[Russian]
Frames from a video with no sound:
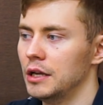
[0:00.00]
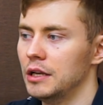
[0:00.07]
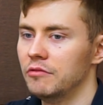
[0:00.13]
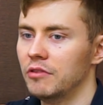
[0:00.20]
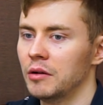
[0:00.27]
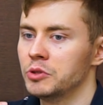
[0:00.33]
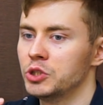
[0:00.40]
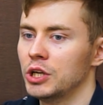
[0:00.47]
или
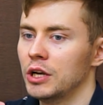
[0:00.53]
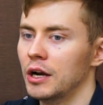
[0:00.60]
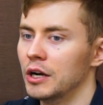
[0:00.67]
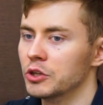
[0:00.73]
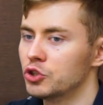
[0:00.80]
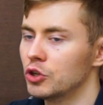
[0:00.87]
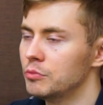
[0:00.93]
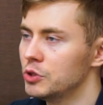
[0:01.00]
вообще о
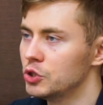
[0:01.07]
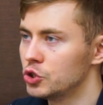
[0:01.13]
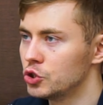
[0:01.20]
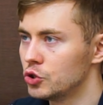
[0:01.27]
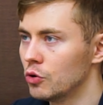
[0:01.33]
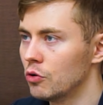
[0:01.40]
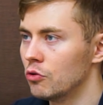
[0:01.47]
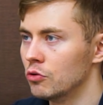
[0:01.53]
чем
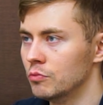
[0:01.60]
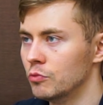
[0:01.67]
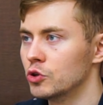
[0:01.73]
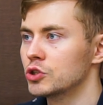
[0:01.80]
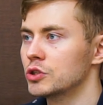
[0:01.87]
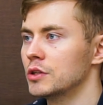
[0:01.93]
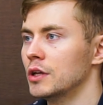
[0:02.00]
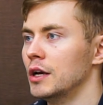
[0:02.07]
еще он
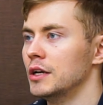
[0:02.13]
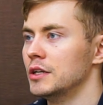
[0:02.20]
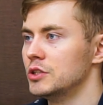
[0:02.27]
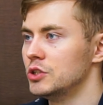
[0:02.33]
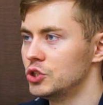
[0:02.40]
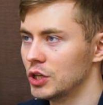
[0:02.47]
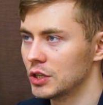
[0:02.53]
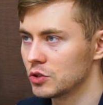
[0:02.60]
может
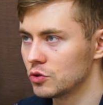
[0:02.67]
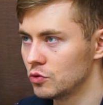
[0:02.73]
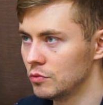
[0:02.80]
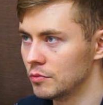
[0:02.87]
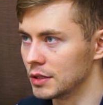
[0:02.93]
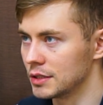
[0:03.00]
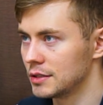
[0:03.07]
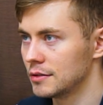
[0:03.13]
сейчас
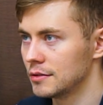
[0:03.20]
думать.